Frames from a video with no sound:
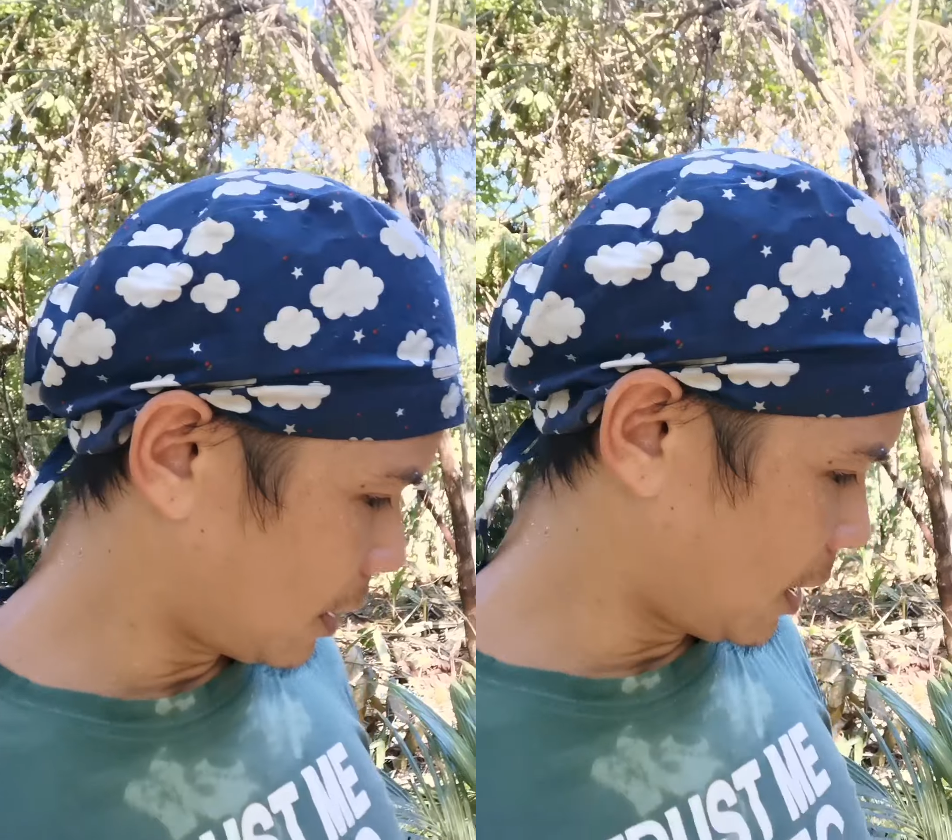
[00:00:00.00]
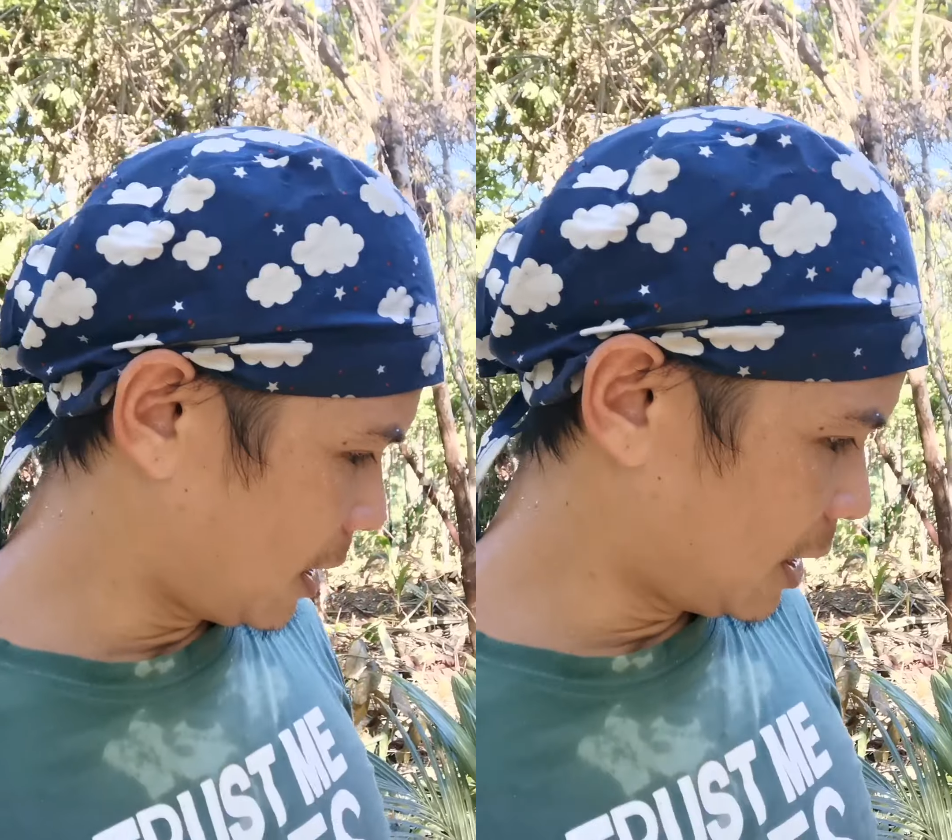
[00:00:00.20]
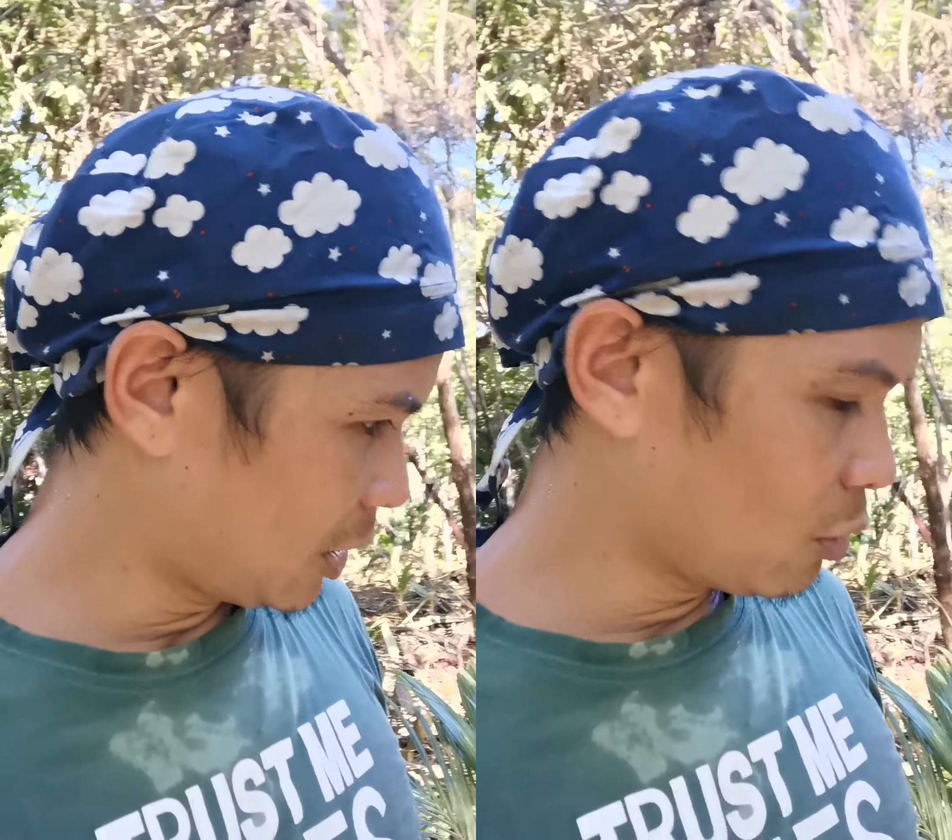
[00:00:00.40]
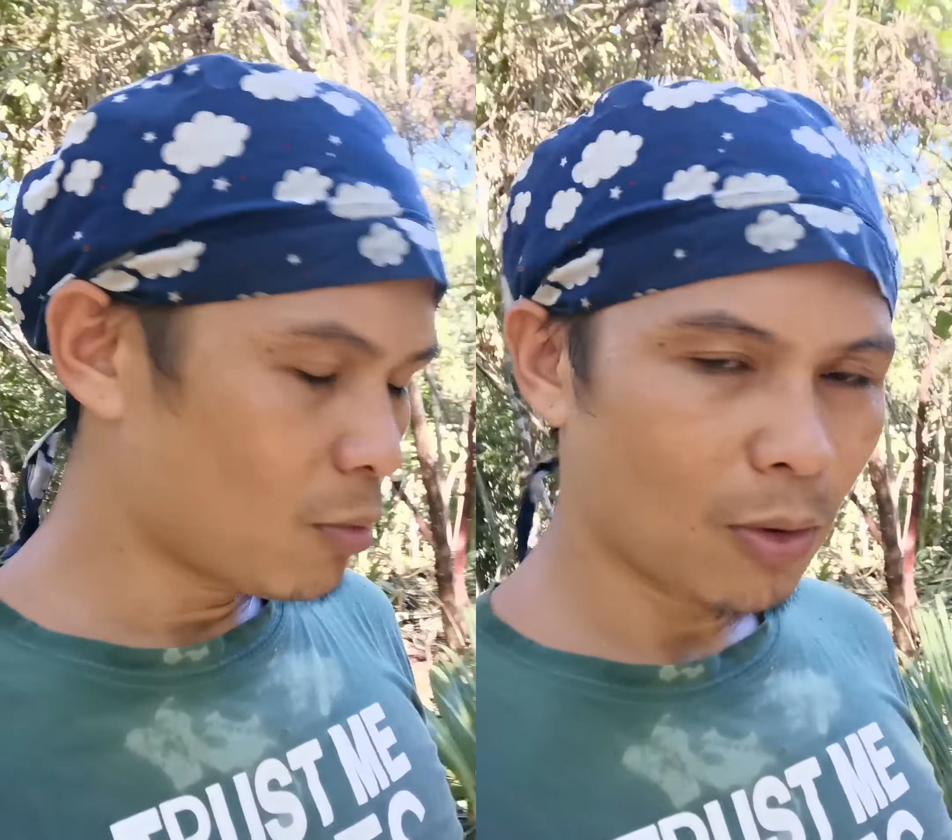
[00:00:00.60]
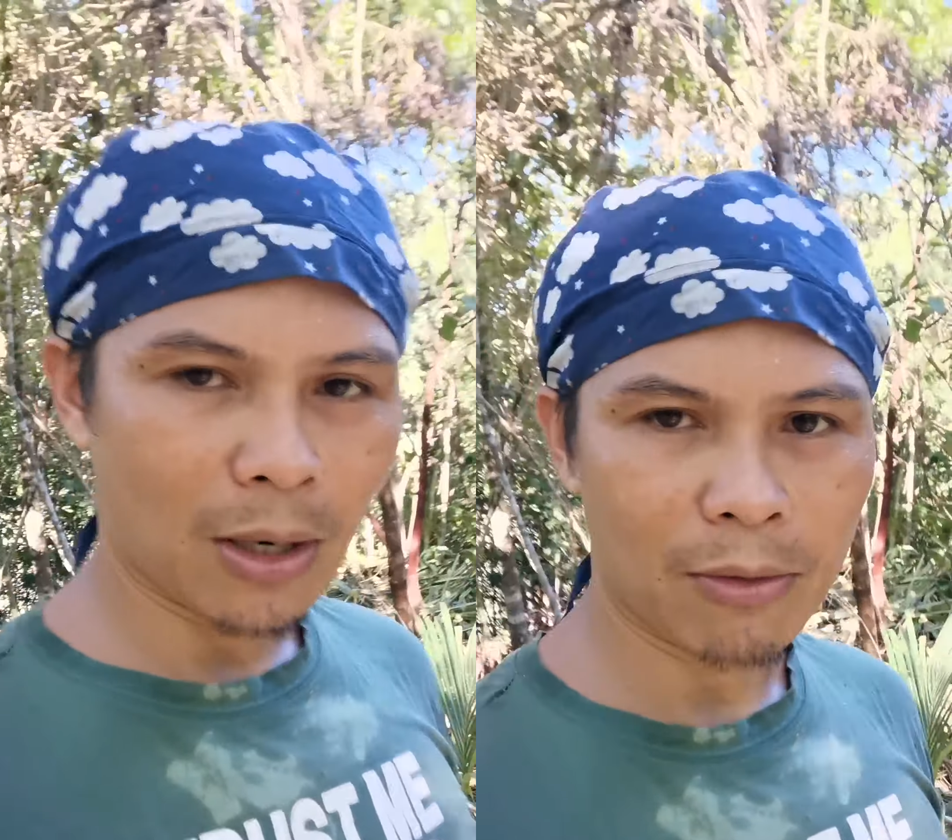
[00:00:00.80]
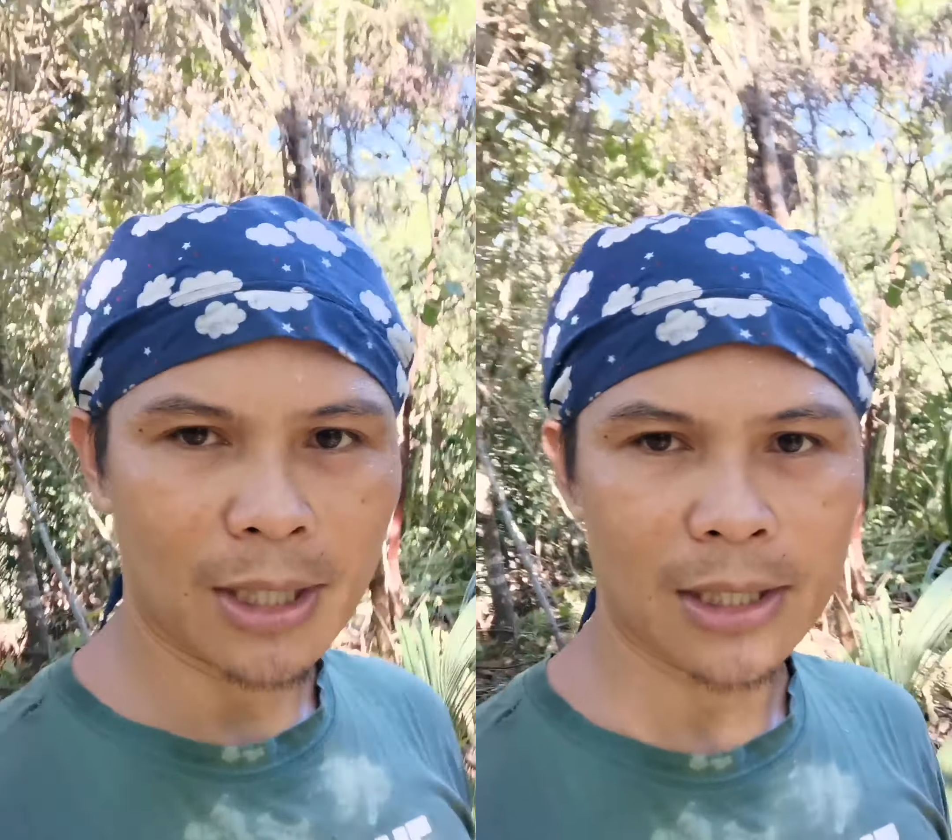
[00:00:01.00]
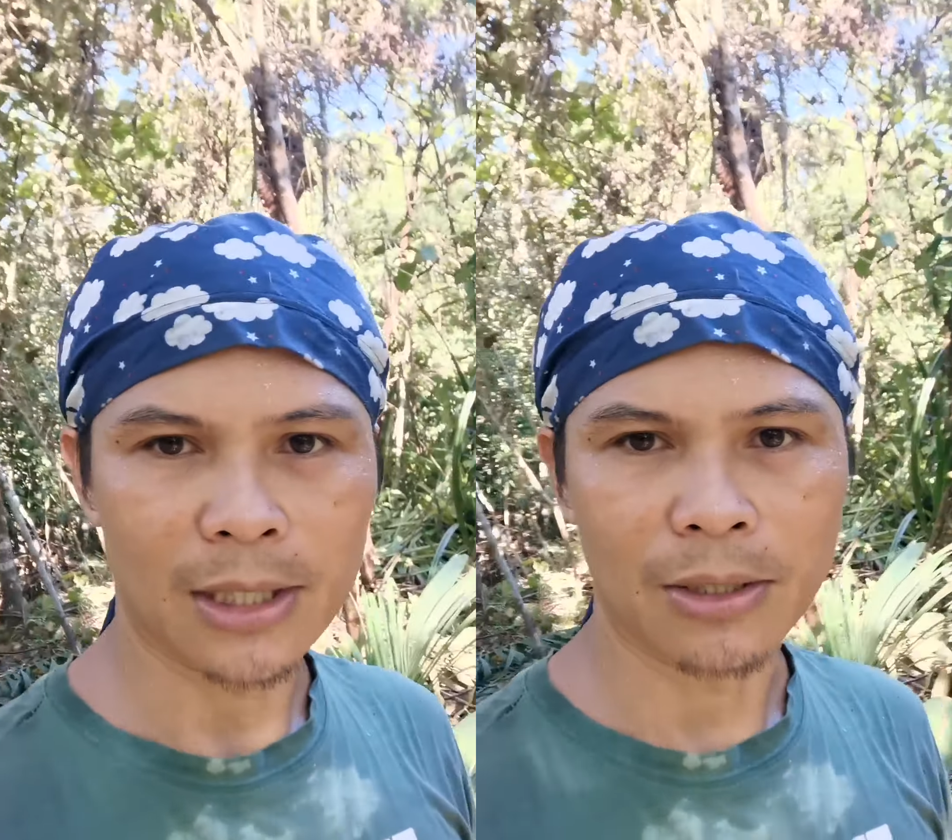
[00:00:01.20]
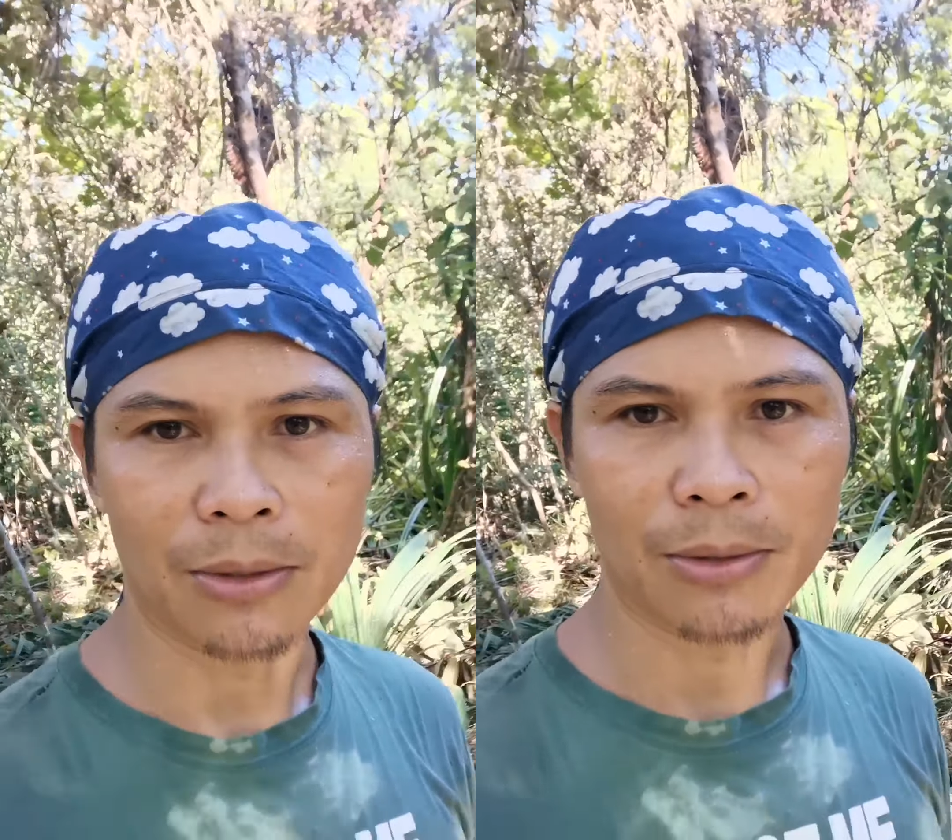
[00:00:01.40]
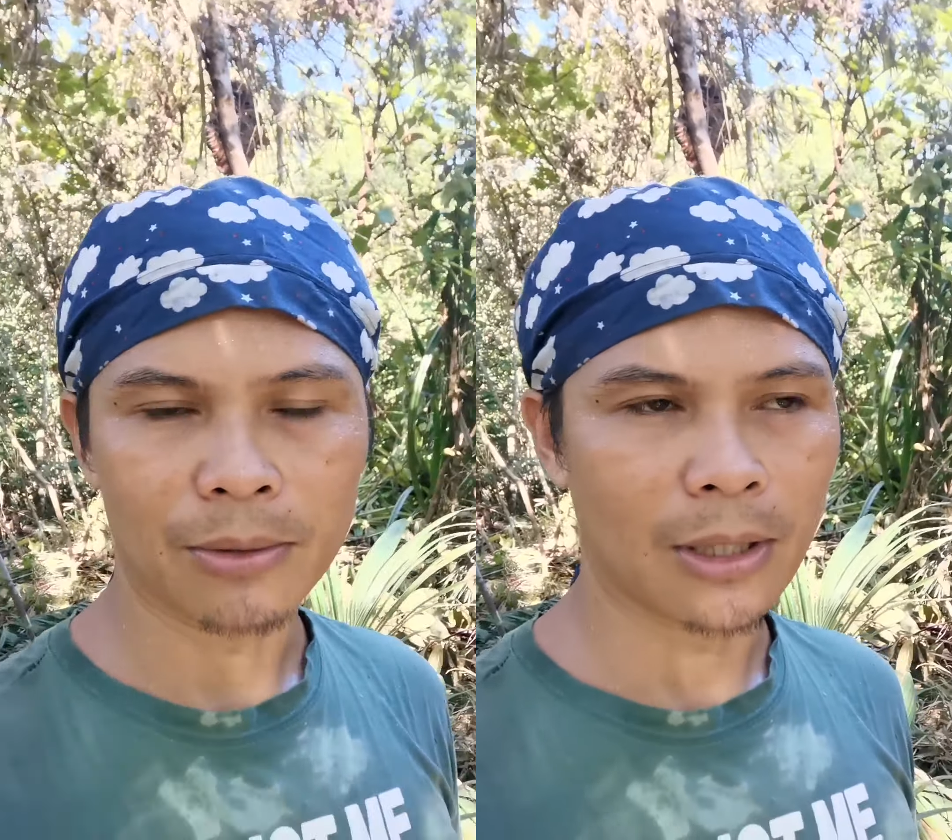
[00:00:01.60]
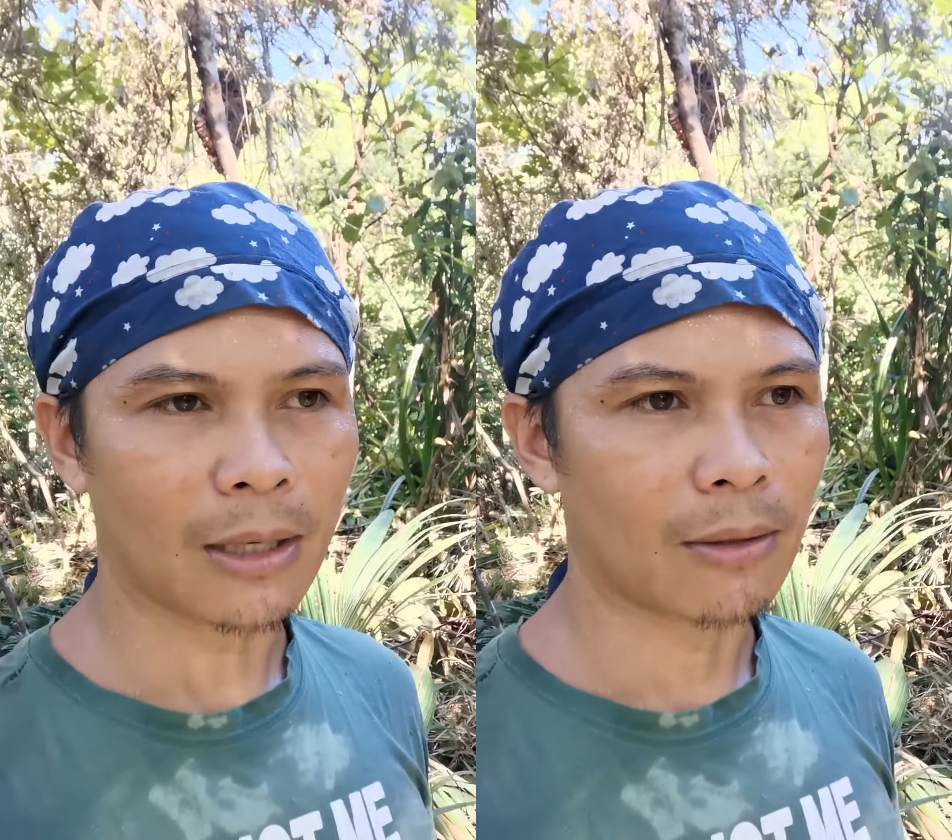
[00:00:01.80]
ah, nasubukan ko na kasi yon
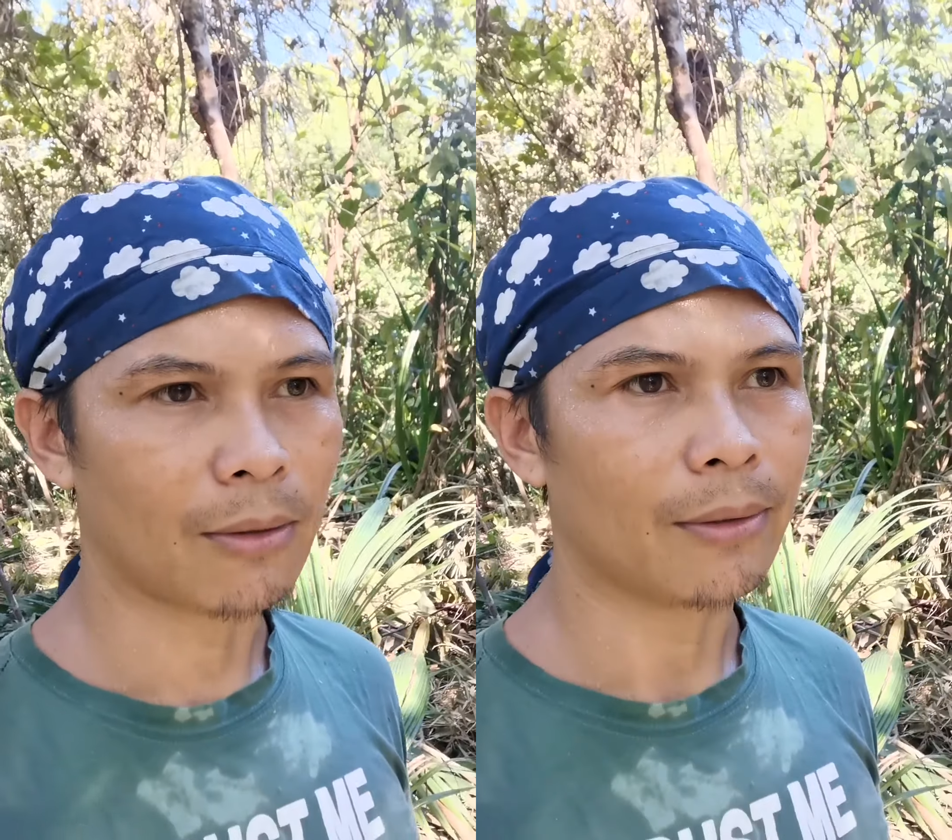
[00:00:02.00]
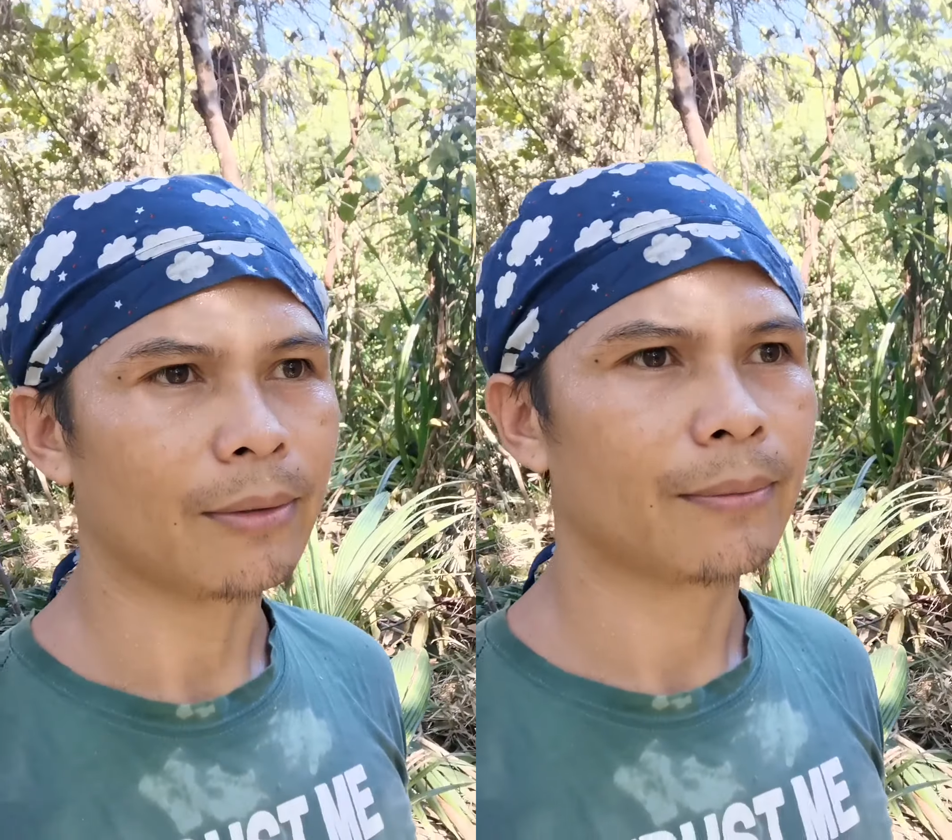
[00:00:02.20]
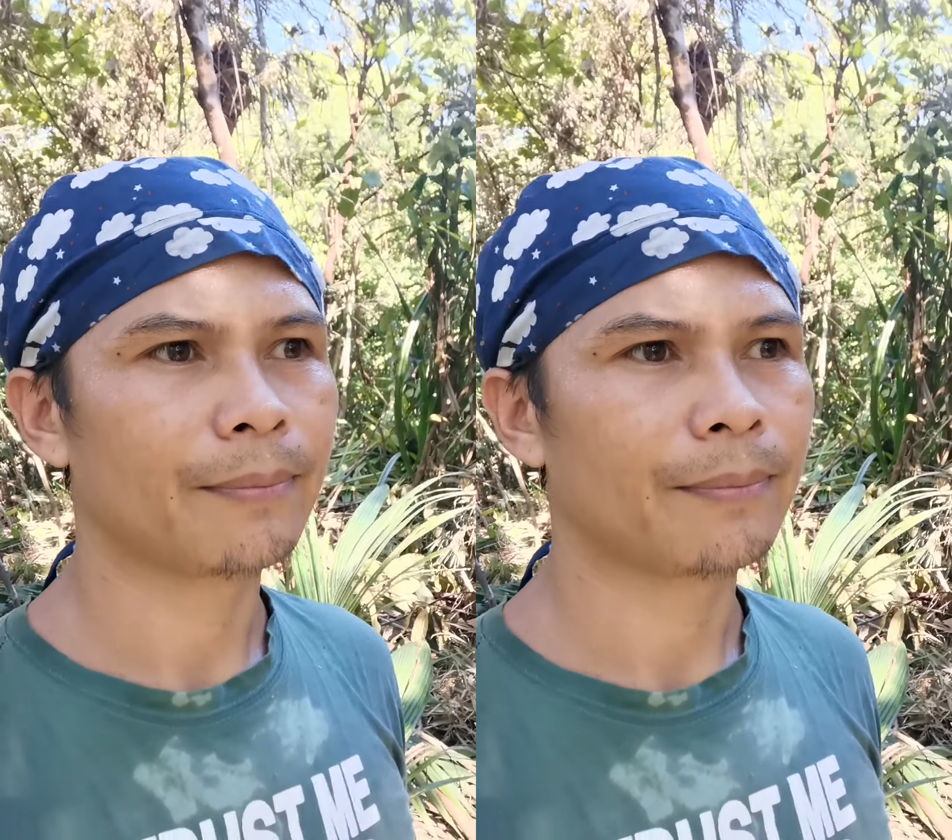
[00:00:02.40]
yung tatlo